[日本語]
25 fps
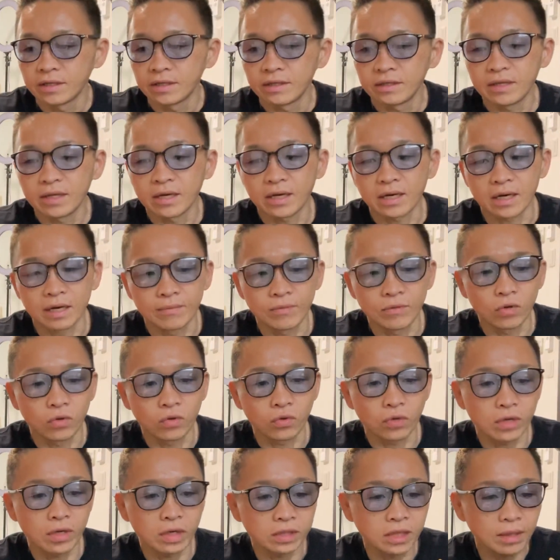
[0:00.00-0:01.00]
だからもう、
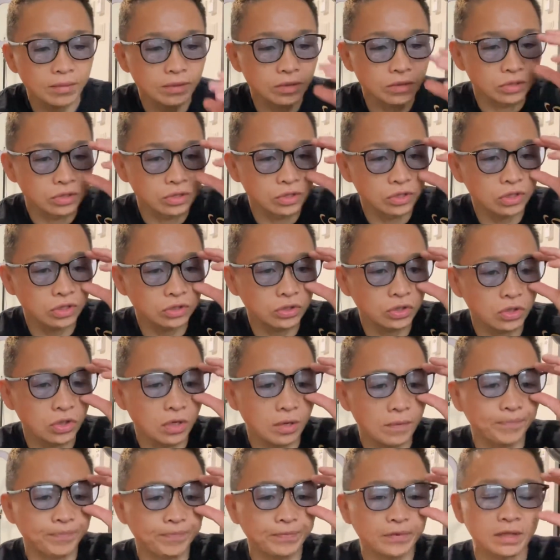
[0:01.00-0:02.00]
これは多分ずっと
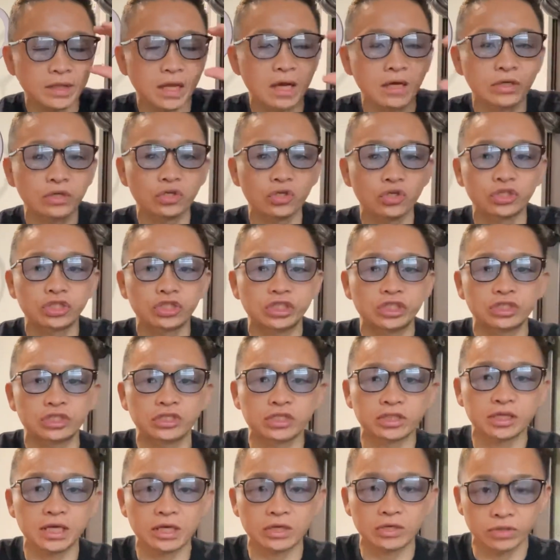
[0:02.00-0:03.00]
探求し
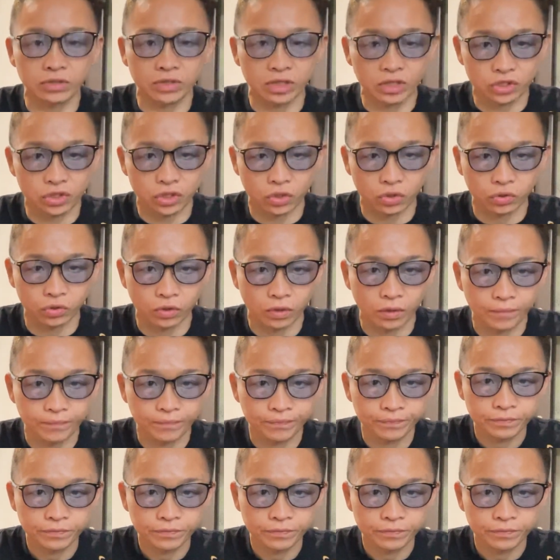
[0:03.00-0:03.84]
続けるんでしょうと。